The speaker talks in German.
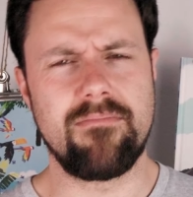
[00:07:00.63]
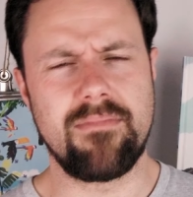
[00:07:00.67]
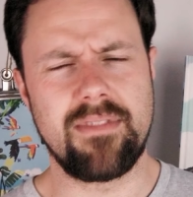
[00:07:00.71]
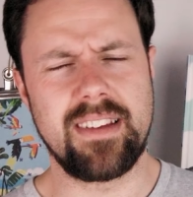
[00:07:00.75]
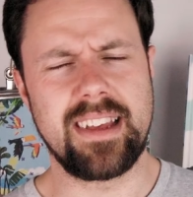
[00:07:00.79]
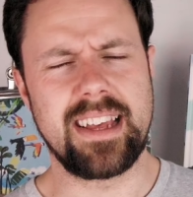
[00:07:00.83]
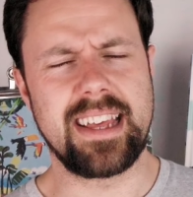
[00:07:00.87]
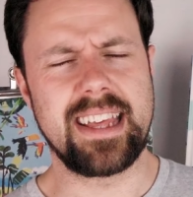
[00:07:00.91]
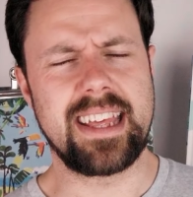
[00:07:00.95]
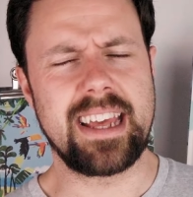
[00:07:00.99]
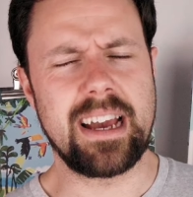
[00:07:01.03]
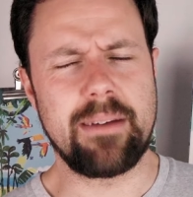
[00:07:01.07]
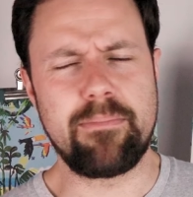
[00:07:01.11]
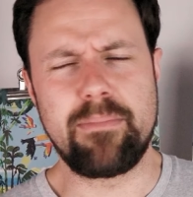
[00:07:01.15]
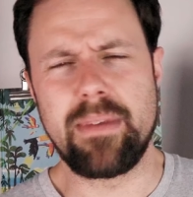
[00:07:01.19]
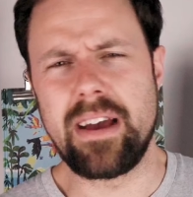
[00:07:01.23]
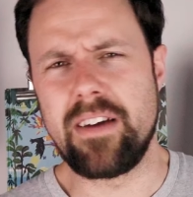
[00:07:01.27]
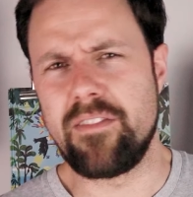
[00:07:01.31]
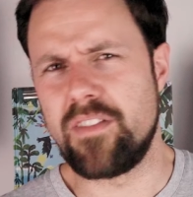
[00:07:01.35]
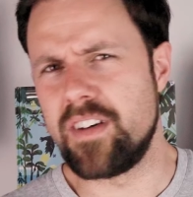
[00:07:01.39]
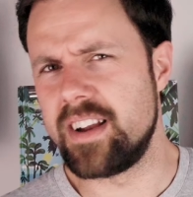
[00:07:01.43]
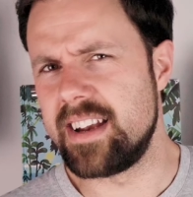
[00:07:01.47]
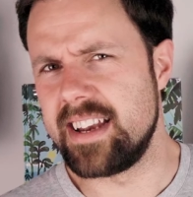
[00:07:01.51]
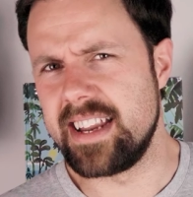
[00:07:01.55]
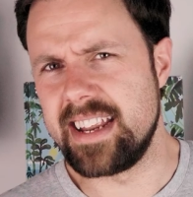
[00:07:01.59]
ich habe mir
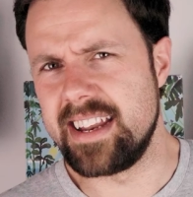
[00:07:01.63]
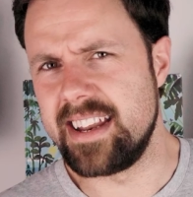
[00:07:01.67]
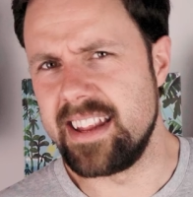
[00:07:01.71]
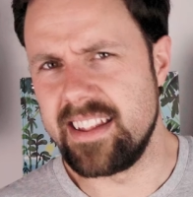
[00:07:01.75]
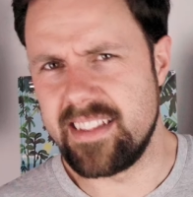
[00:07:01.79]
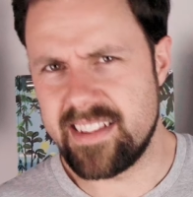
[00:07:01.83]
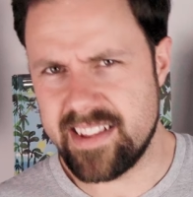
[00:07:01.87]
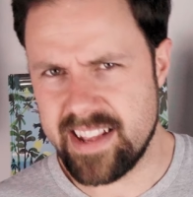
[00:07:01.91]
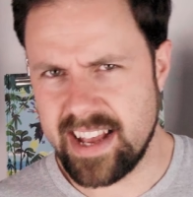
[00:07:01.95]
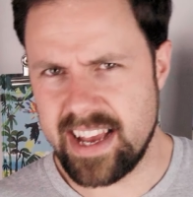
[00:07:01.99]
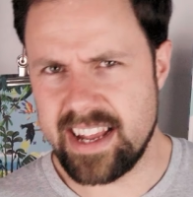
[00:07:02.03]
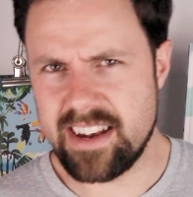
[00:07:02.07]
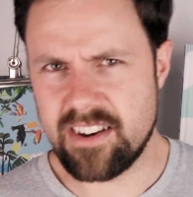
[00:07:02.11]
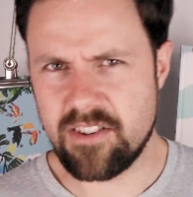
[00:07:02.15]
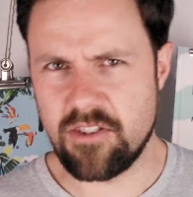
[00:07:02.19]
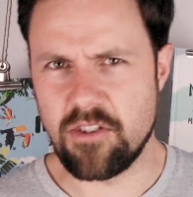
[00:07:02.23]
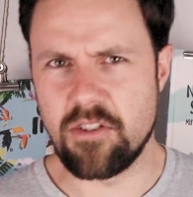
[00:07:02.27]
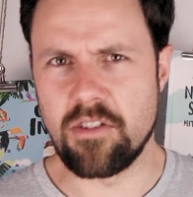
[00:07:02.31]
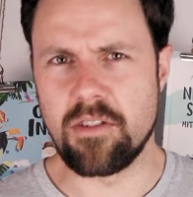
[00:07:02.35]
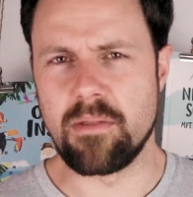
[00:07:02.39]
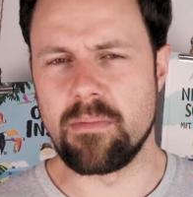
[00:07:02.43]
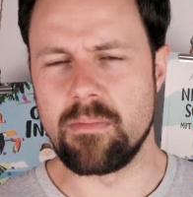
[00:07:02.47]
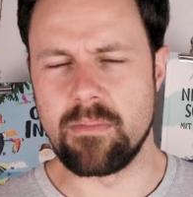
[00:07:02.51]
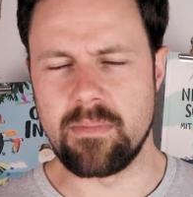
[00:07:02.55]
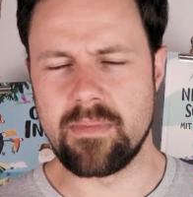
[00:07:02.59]
einfach nicht die Zeit
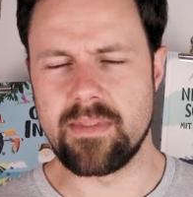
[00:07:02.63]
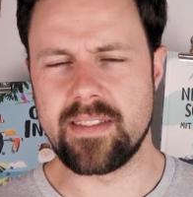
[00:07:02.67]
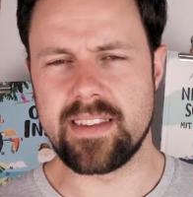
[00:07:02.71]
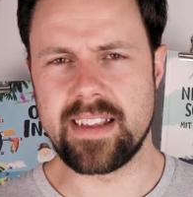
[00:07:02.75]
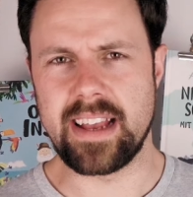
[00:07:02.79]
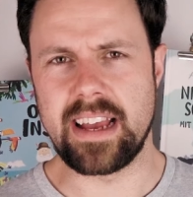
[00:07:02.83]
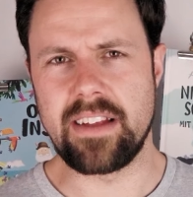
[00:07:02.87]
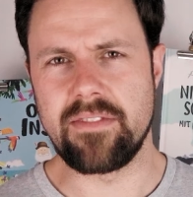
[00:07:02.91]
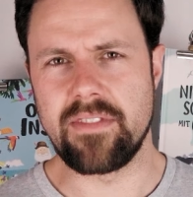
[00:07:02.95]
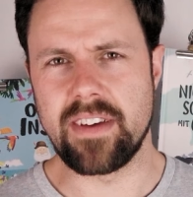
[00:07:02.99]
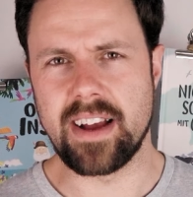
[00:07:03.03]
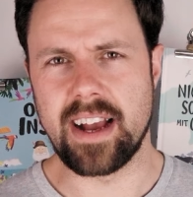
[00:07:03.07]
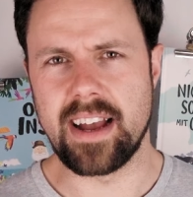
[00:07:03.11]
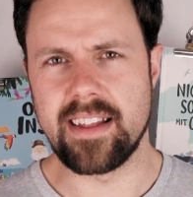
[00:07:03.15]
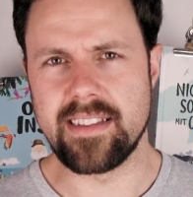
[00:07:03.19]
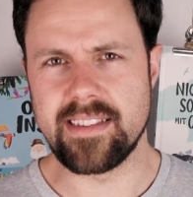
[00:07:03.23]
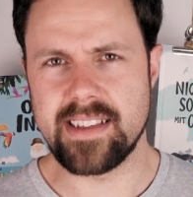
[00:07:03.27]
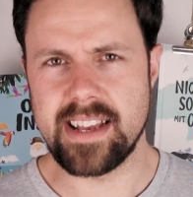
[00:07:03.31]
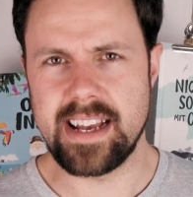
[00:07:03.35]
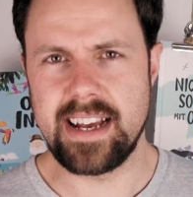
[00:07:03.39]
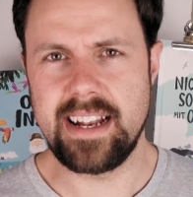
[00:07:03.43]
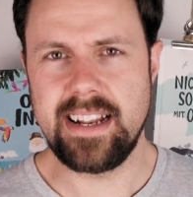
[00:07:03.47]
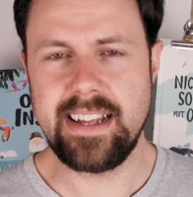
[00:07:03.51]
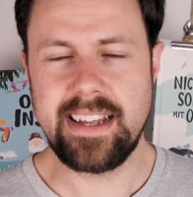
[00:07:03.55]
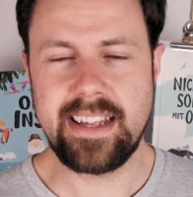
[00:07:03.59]
genommen, seien wir ganz
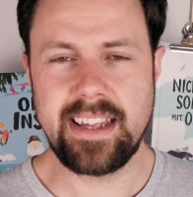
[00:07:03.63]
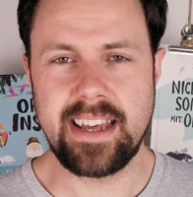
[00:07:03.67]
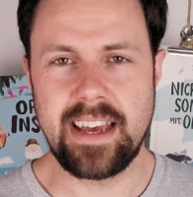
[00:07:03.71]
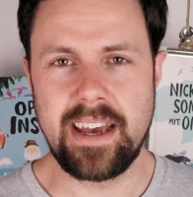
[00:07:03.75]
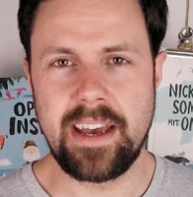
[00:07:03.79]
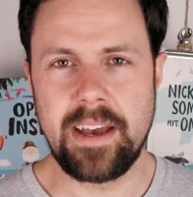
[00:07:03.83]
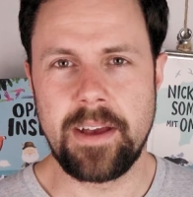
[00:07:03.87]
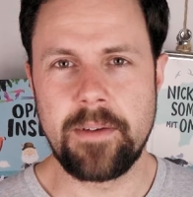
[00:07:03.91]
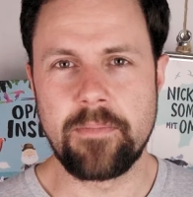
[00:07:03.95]
ehrlich.